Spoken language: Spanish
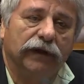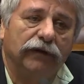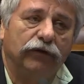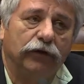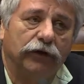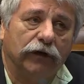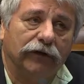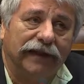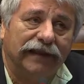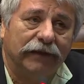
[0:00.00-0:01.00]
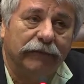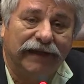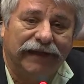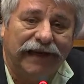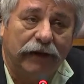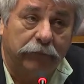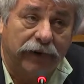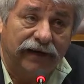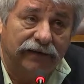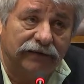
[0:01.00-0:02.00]
Yo creo que el tema de la
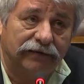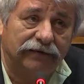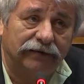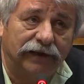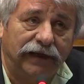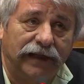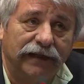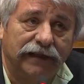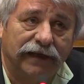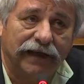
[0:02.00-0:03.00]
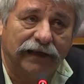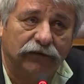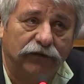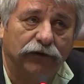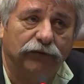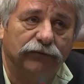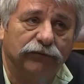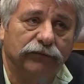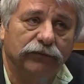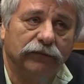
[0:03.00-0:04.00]
paz y la
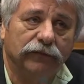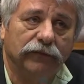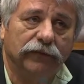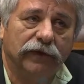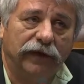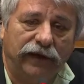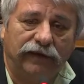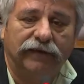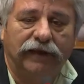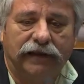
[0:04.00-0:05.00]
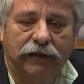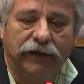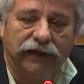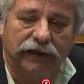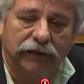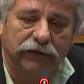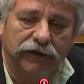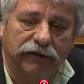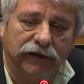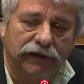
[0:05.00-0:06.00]
integración es el tema que tenemos
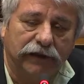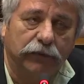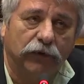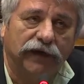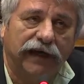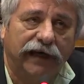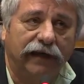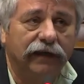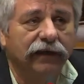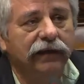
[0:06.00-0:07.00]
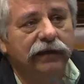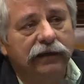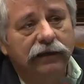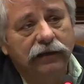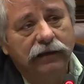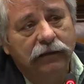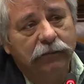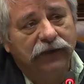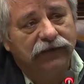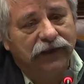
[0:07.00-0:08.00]
que debatir, porque hay
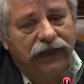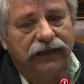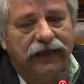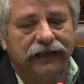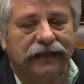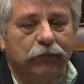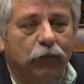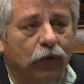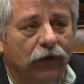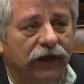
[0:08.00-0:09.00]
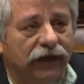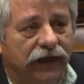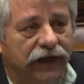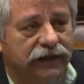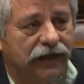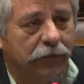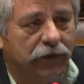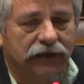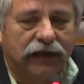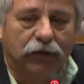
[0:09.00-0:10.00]
presidente, hay tambores de guerra de
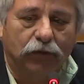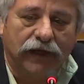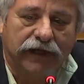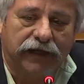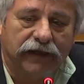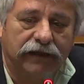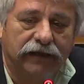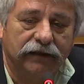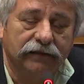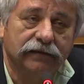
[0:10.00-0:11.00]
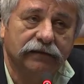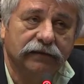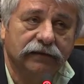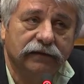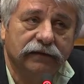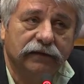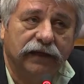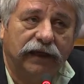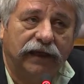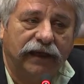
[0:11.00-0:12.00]
parte de alguna gente
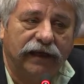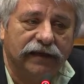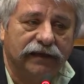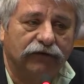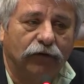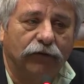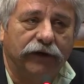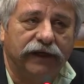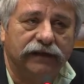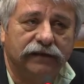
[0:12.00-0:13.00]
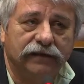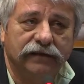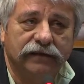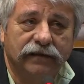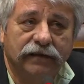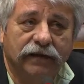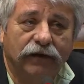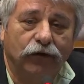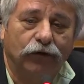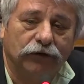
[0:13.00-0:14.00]
que quiere resolver
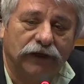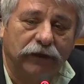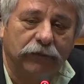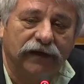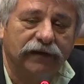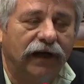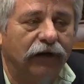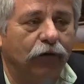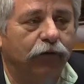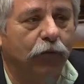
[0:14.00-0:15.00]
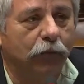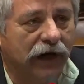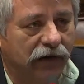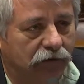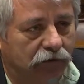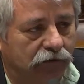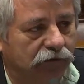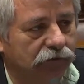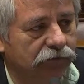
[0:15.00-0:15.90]
los temas a los bombazos.